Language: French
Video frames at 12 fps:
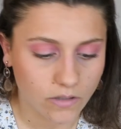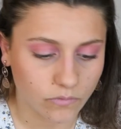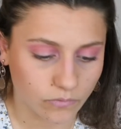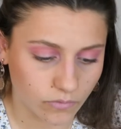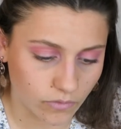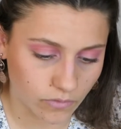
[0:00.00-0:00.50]

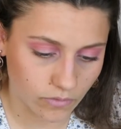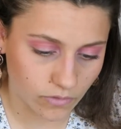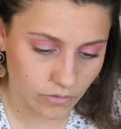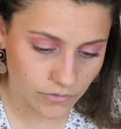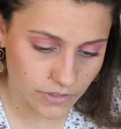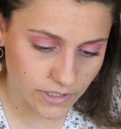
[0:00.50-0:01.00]
Donc euh,
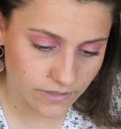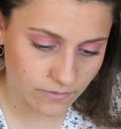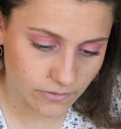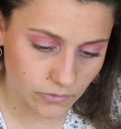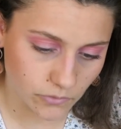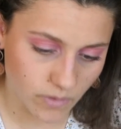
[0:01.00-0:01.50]
quand je dis
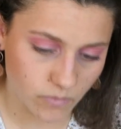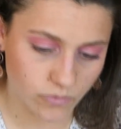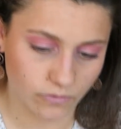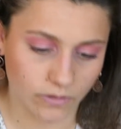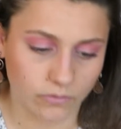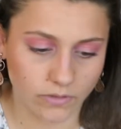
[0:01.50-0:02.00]

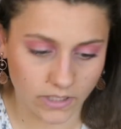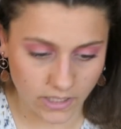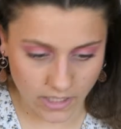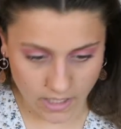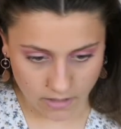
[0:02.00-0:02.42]
63% à donner